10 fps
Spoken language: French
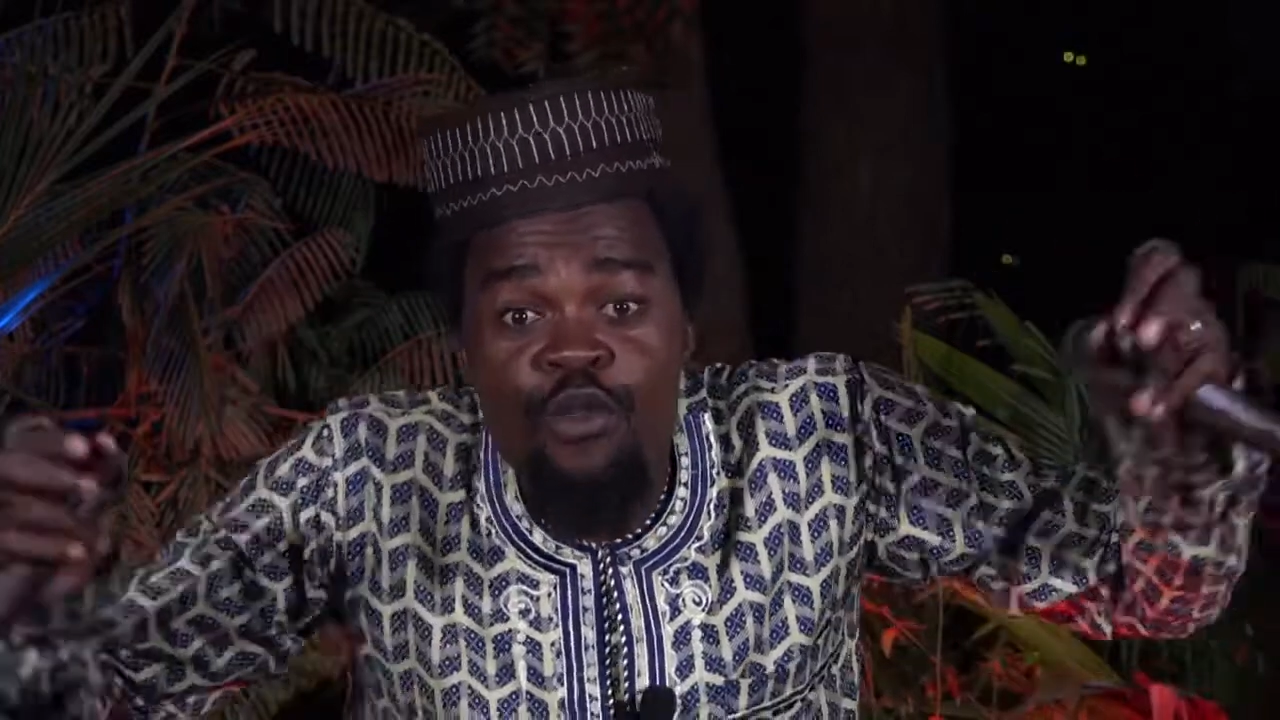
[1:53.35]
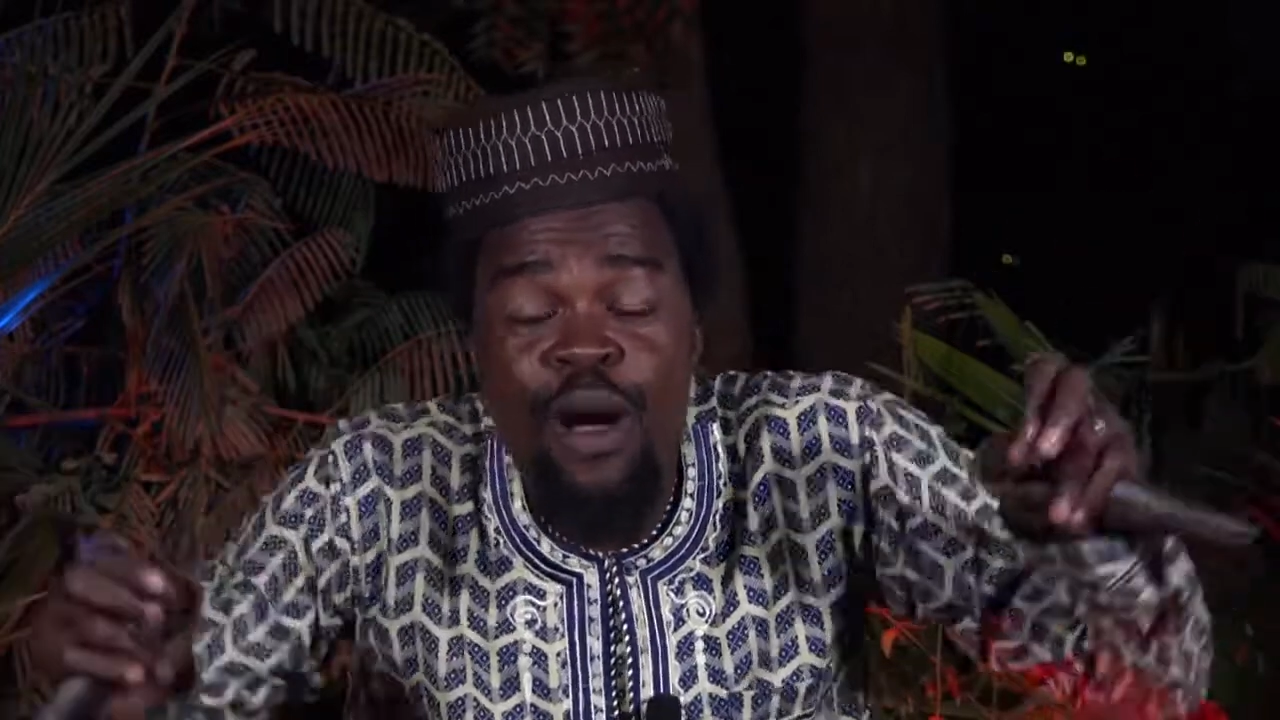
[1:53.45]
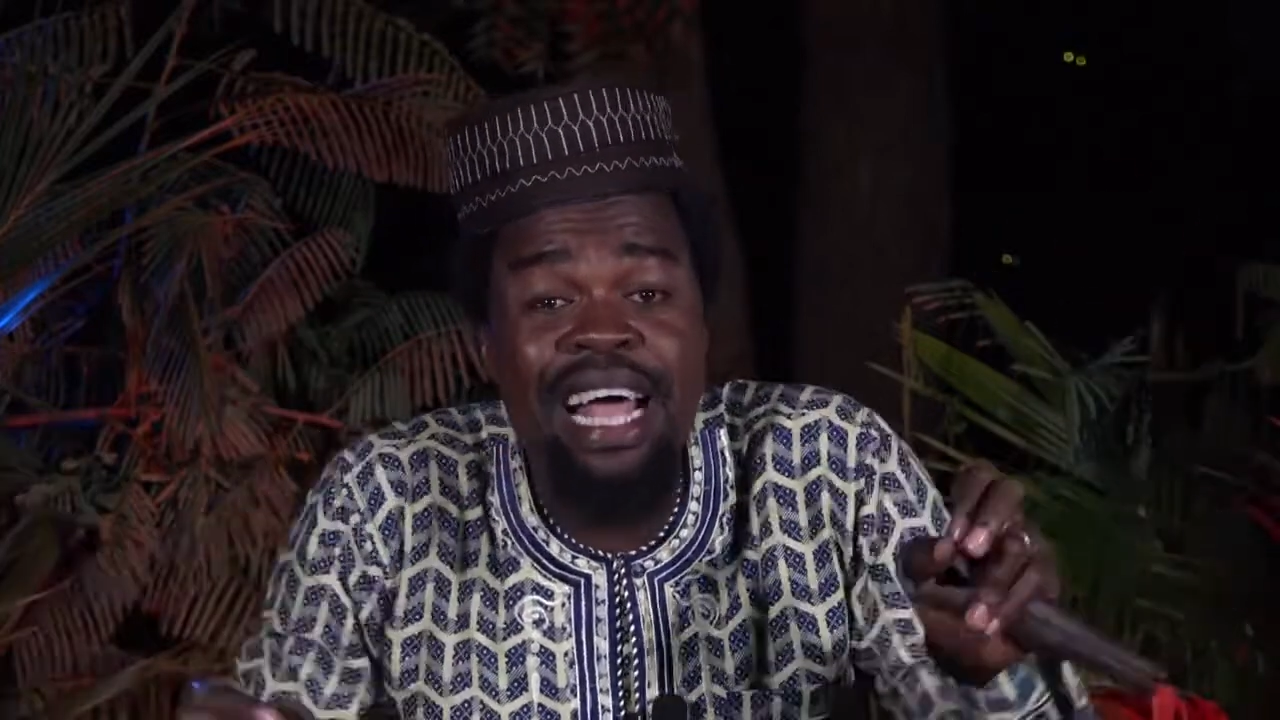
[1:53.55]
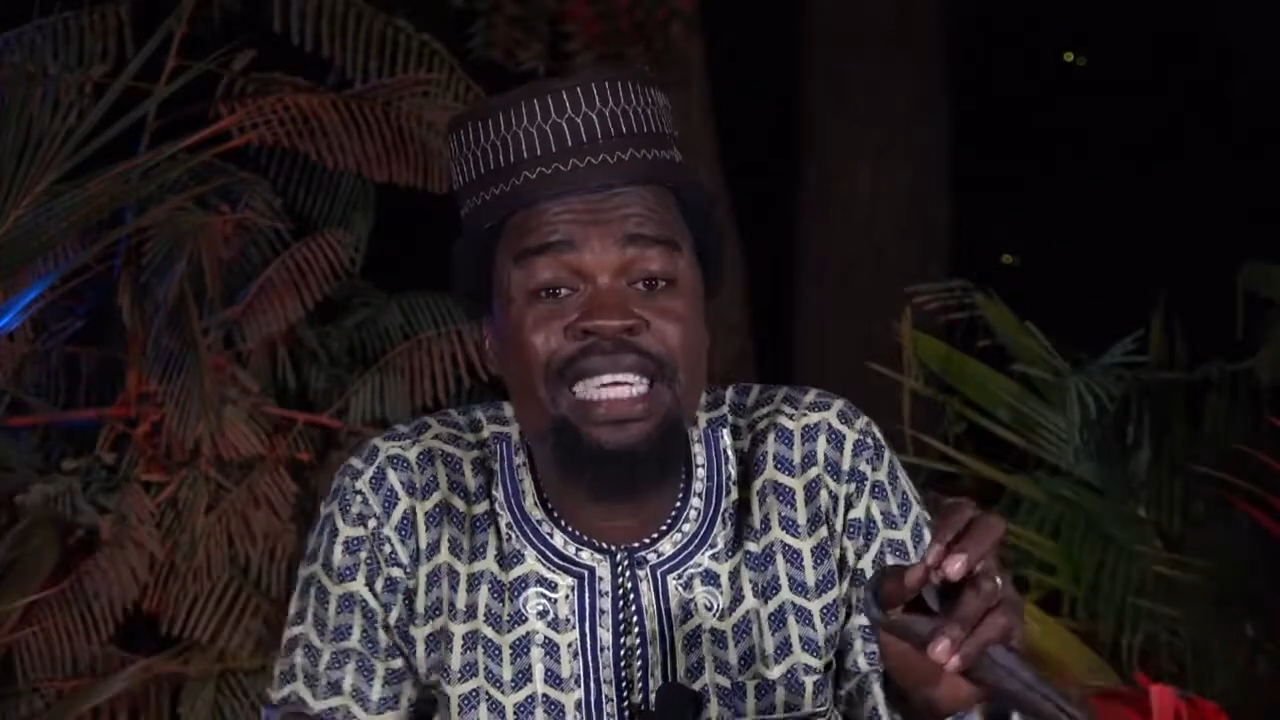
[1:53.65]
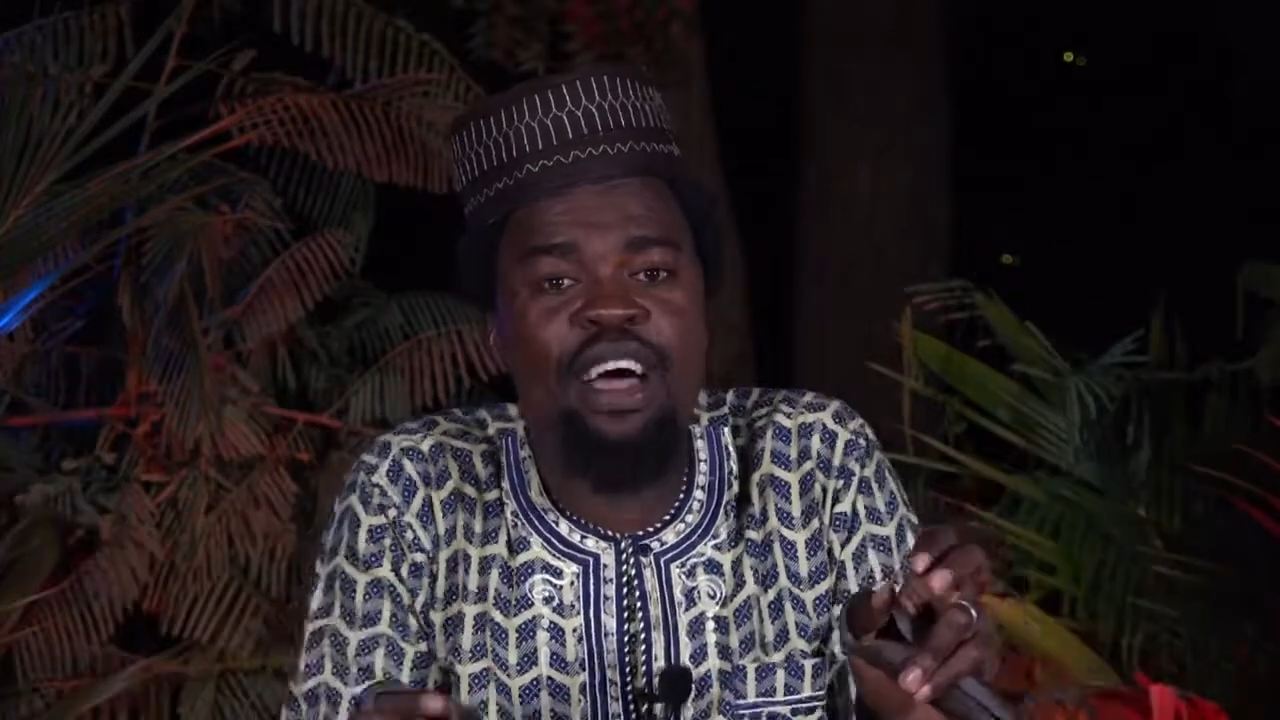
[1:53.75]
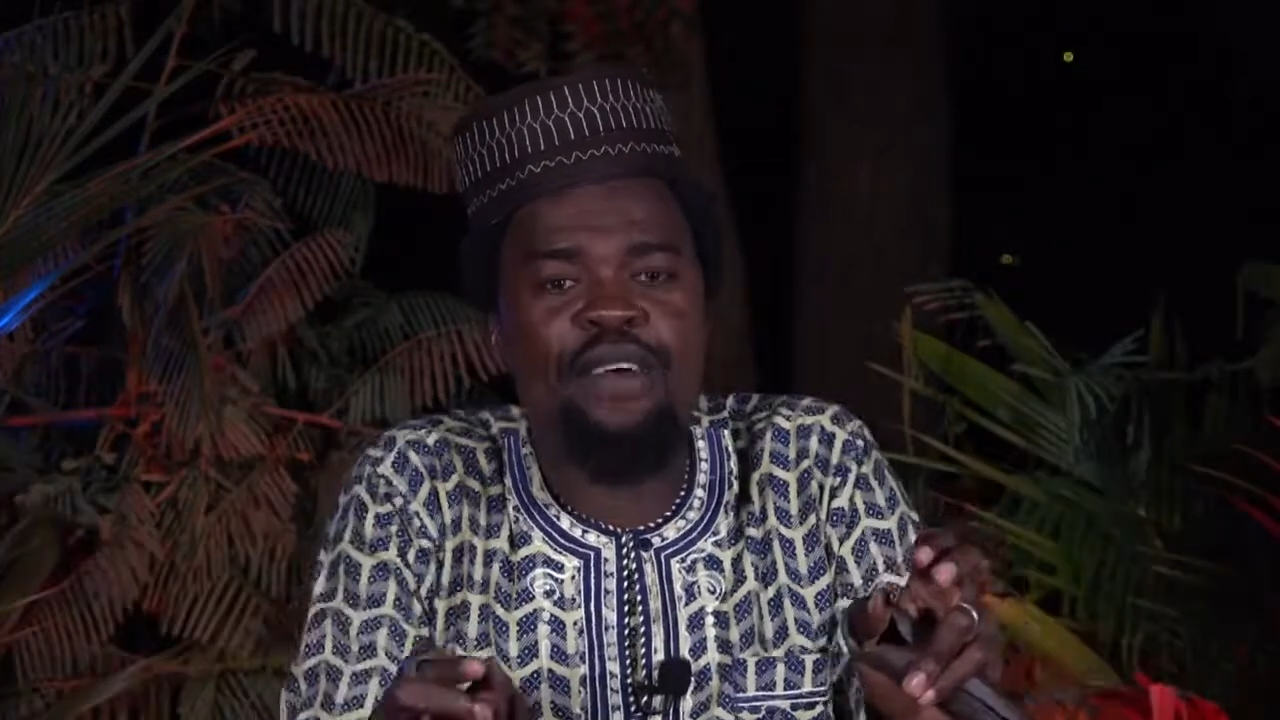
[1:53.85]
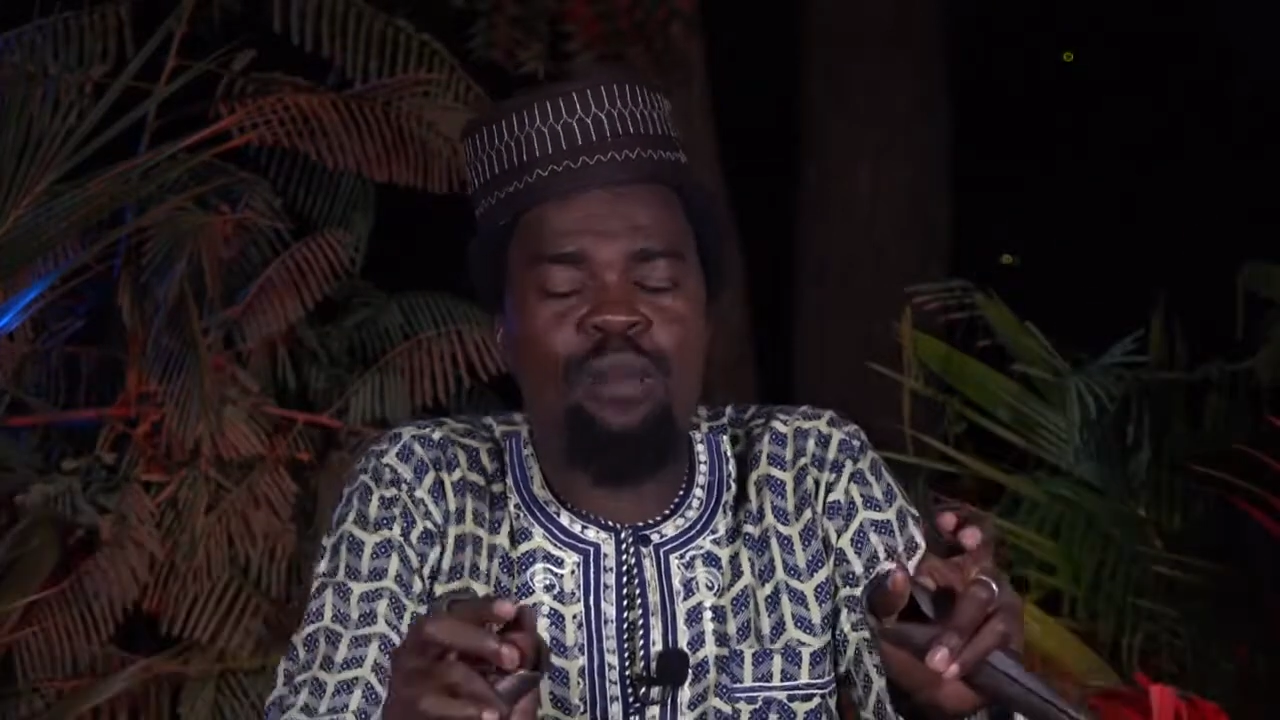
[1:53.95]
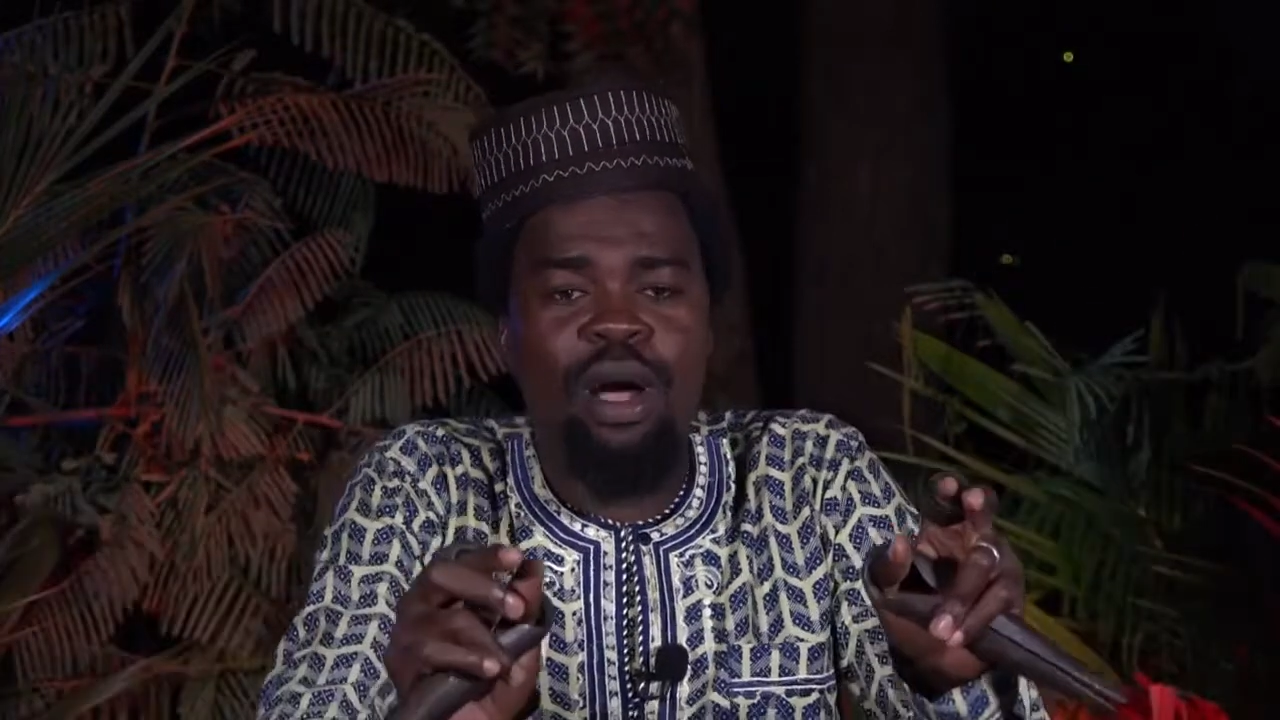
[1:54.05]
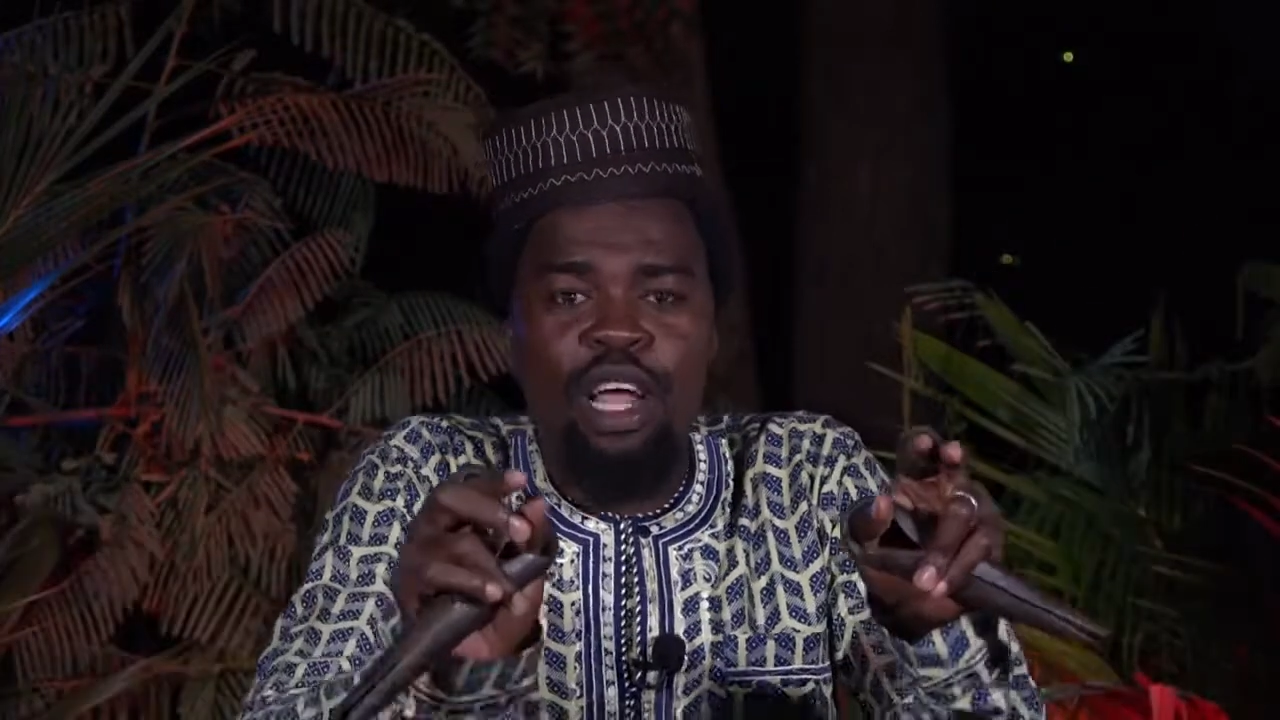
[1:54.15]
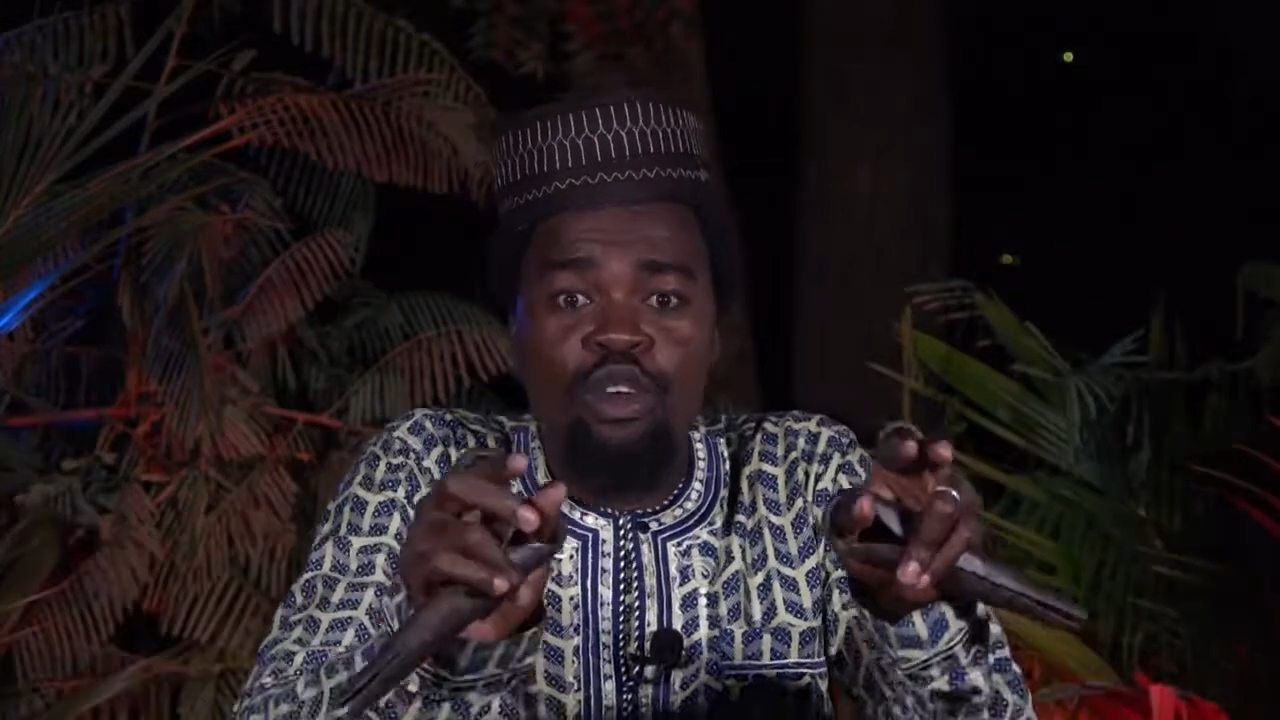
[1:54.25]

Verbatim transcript: Voyagez avec moi